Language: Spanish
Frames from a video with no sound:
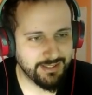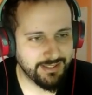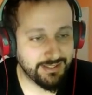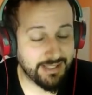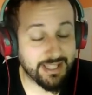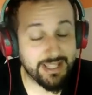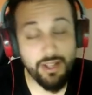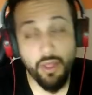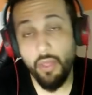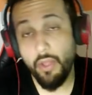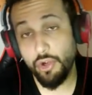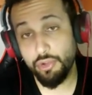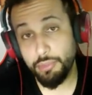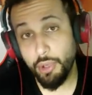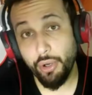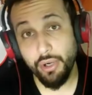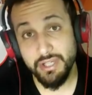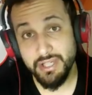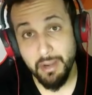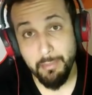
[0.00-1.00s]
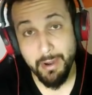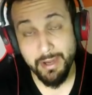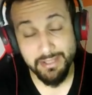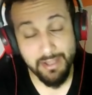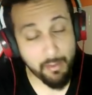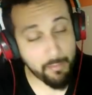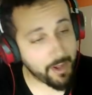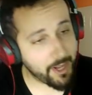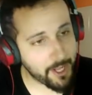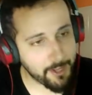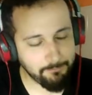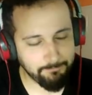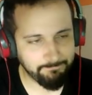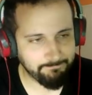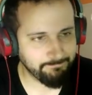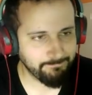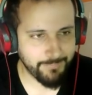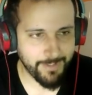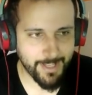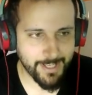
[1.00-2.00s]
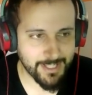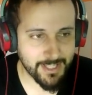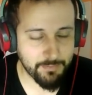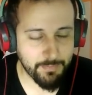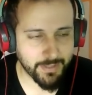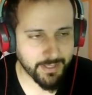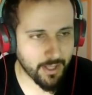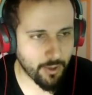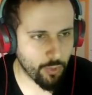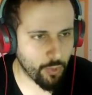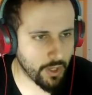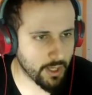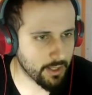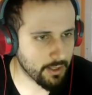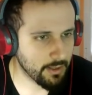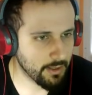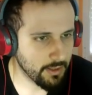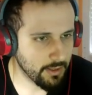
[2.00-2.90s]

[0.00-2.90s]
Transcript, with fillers: Está siendo de los mejores Aymar también, ¿eh? Es espectacular.